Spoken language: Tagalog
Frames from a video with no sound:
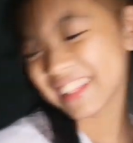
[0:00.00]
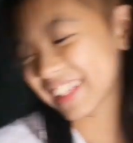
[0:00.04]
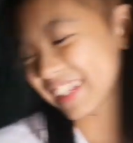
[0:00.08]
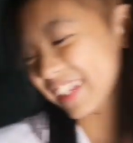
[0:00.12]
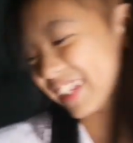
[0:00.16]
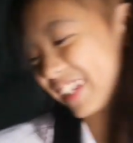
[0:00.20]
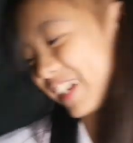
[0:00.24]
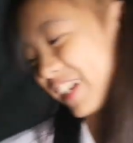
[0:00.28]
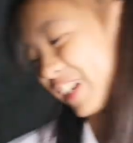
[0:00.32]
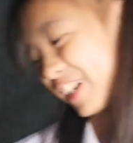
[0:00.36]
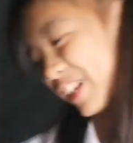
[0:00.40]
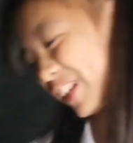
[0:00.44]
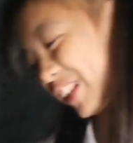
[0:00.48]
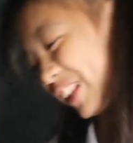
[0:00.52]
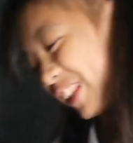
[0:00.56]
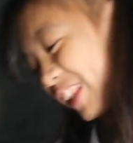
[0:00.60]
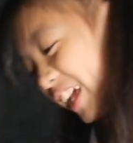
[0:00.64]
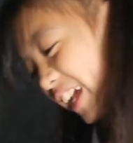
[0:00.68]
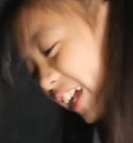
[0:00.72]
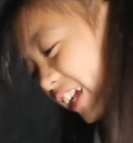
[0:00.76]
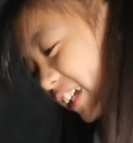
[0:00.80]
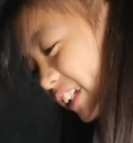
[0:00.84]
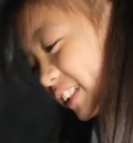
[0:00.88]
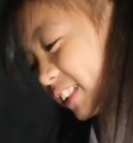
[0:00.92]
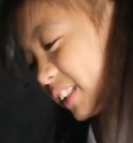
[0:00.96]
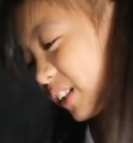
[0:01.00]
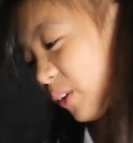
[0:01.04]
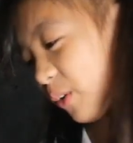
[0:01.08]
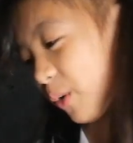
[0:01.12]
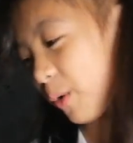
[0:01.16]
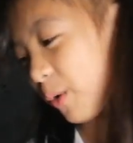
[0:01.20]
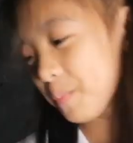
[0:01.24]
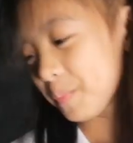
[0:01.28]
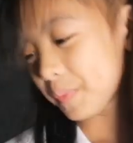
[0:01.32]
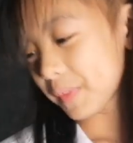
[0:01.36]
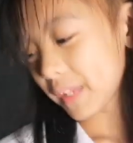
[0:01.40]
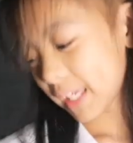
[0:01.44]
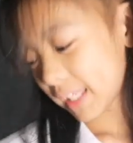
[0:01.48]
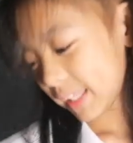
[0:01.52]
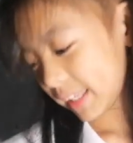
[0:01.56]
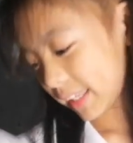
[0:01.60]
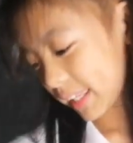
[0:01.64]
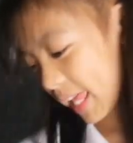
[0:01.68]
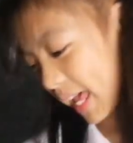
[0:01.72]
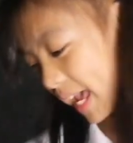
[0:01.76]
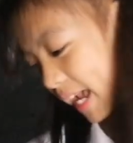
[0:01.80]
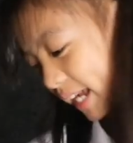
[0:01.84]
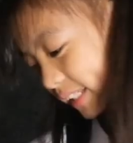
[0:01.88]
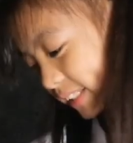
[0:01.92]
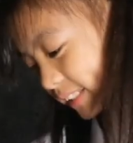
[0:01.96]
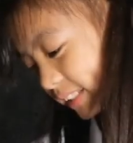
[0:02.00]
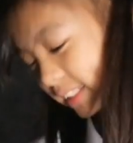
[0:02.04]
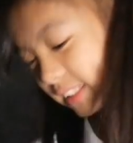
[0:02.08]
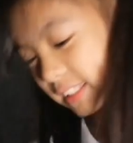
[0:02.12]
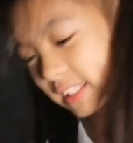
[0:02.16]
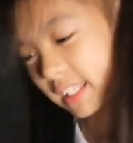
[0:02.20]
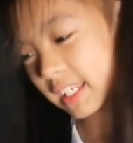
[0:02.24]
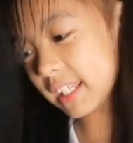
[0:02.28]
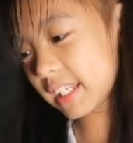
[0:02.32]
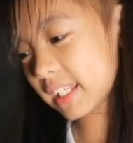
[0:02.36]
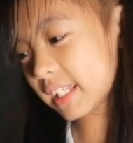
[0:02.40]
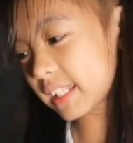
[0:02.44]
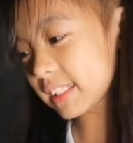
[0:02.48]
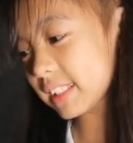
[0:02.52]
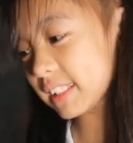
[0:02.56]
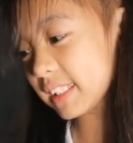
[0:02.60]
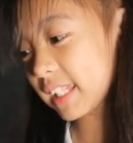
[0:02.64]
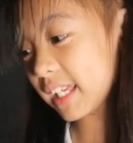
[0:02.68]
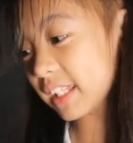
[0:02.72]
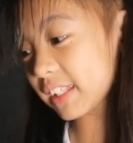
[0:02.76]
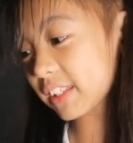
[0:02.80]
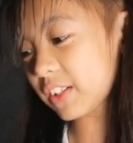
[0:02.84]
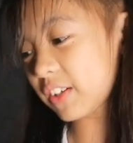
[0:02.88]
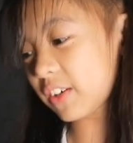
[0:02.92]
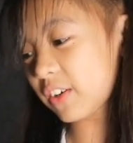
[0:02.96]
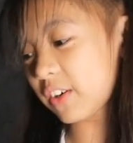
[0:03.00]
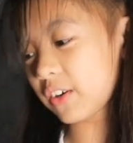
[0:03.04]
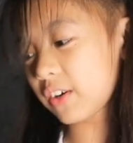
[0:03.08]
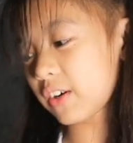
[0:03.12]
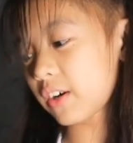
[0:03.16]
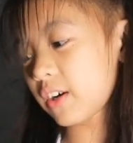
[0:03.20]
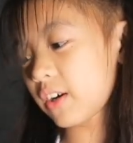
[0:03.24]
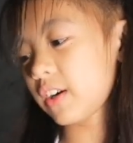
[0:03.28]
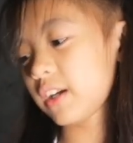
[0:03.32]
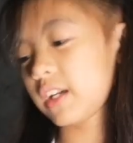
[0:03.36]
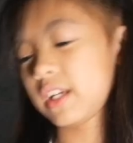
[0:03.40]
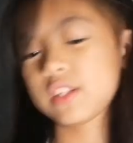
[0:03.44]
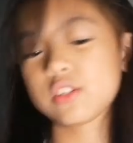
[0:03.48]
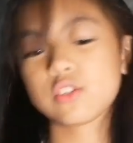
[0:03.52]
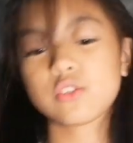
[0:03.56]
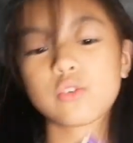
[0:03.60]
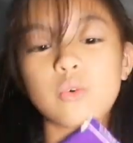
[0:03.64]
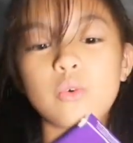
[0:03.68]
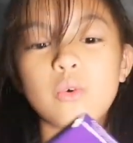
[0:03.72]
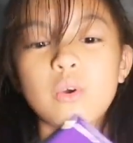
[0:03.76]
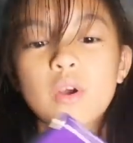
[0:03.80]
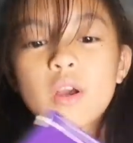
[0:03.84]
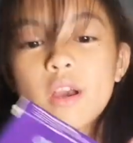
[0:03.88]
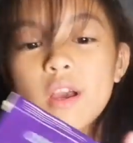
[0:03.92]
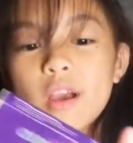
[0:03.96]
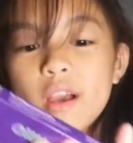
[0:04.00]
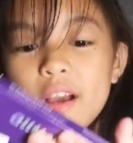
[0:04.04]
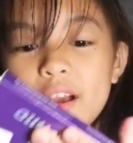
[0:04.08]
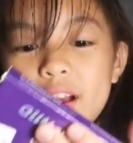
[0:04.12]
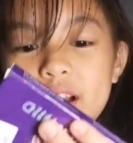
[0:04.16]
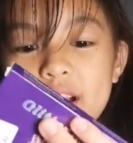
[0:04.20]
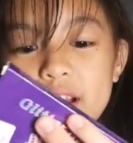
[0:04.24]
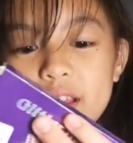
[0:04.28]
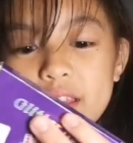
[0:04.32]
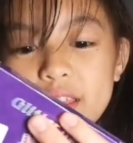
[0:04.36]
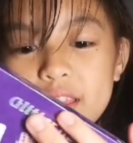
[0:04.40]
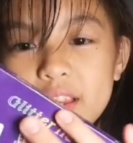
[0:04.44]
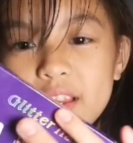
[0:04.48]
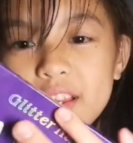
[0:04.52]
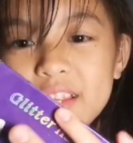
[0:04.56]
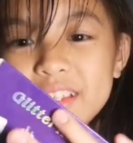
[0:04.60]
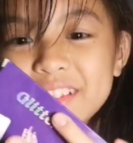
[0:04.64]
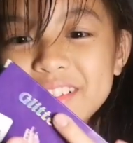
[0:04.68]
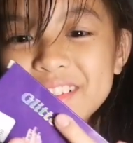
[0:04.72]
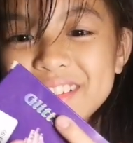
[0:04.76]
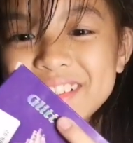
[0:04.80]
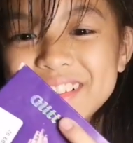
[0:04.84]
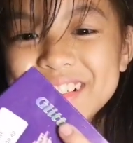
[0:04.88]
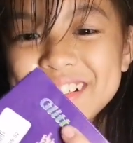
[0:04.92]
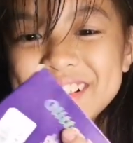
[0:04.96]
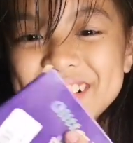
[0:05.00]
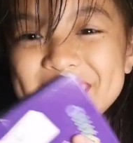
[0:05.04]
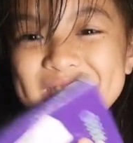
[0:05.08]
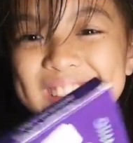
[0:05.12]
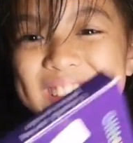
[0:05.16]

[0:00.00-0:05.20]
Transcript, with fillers: Nagigil na eh. So, next is ito. Okay, so, ayan. Oh,